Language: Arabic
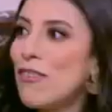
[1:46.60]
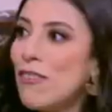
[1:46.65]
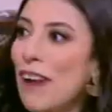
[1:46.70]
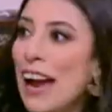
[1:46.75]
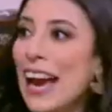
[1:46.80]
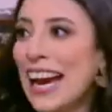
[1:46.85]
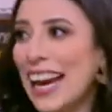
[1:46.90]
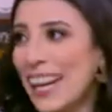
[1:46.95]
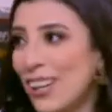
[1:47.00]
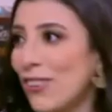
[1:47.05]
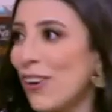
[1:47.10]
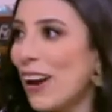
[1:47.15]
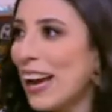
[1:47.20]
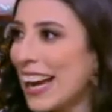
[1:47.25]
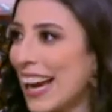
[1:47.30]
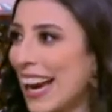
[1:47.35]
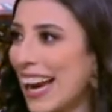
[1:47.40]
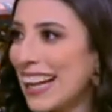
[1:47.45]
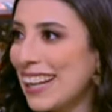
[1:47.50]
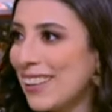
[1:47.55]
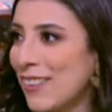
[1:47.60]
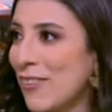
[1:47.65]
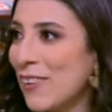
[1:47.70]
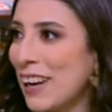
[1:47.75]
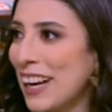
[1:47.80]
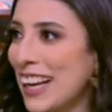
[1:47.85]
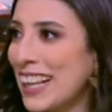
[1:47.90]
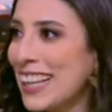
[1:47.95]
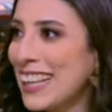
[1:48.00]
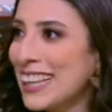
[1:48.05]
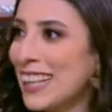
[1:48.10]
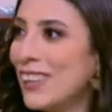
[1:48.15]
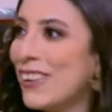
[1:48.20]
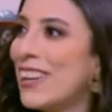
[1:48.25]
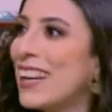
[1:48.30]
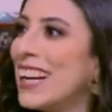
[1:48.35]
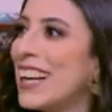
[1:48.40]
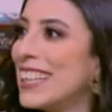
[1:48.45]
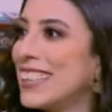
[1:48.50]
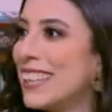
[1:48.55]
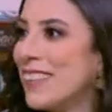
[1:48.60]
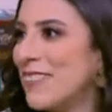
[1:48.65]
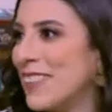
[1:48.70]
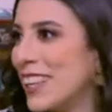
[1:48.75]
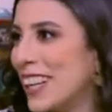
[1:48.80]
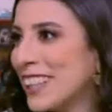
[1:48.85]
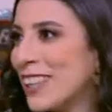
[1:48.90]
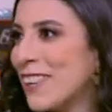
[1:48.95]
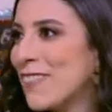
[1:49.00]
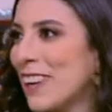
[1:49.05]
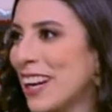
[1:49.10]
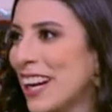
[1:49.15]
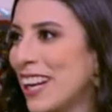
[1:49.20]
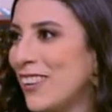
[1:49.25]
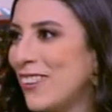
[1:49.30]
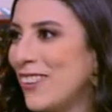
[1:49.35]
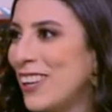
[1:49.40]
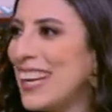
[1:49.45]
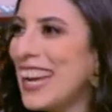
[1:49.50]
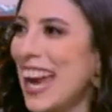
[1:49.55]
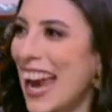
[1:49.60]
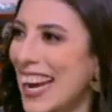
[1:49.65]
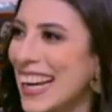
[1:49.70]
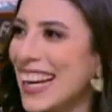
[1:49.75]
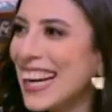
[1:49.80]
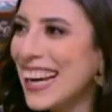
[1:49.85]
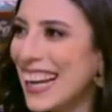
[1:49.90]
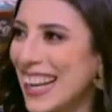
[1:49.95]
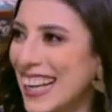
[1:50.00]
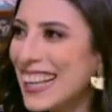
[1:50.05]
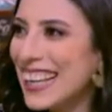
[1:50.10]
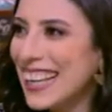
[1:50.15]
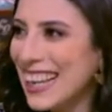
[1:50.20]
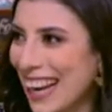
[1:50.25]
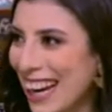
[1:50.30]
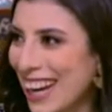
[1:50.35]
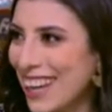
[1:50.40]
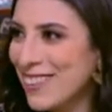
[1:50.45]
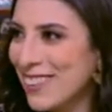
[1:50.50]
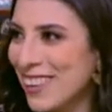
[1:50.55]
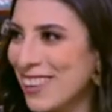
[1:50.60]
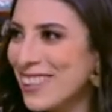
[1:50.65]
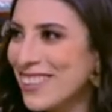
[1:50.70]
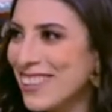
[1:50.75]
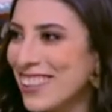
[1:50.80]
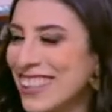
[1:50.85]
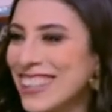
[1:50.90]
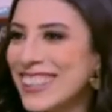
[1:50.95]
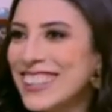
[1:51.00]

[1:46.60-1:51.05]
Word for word: في حاجات وحاجات ما في حاجات كتير كل الانسان بيخطئ في حاجات يا يا ريت لي حاجه نندم